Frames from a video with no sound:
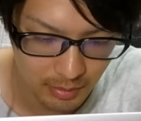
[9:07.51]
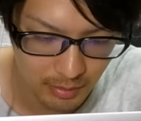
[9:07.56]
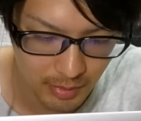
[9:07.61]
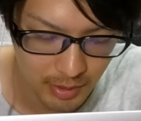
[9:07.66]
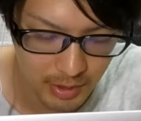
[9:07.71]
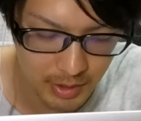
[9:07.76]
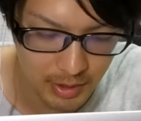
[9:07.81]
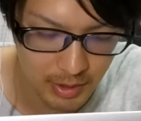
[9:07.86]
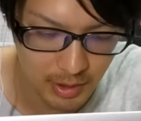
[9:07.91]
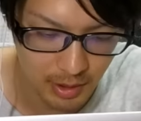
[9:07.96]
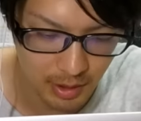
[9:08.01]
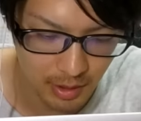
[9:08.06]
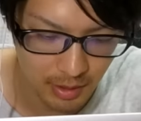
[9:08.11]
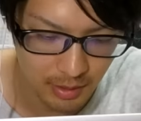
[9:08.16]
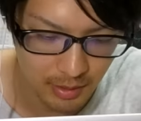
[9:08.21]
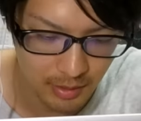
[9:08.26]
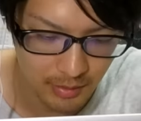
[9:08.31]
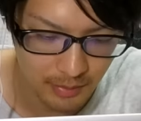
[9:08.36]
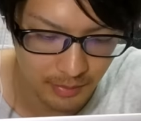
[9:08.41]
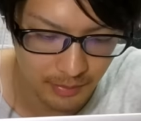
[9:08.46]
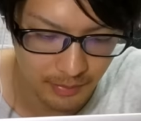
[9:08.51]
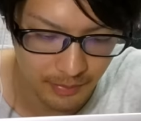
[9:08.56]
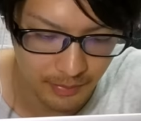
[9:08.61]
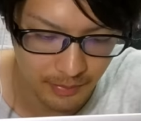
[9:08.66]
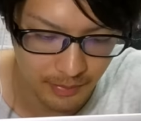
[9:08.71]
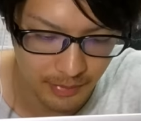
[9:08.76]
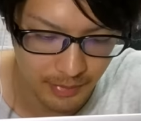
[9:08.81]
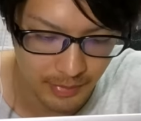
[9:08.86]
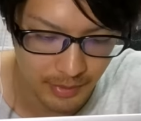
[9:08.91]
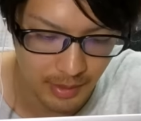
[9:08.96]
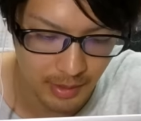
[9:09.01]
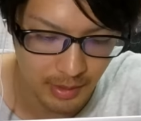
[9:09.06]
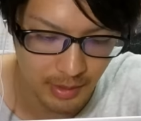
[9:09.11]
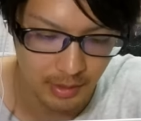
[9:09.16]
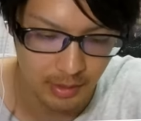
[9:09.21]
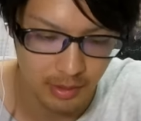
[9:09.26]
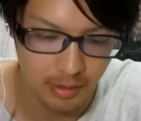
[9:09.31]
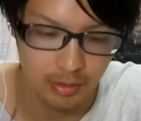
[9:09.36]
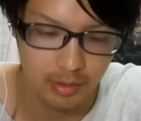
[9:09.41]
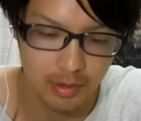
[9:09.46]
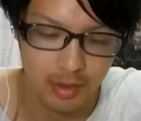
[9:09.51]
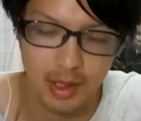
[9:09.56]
るの3つかってこと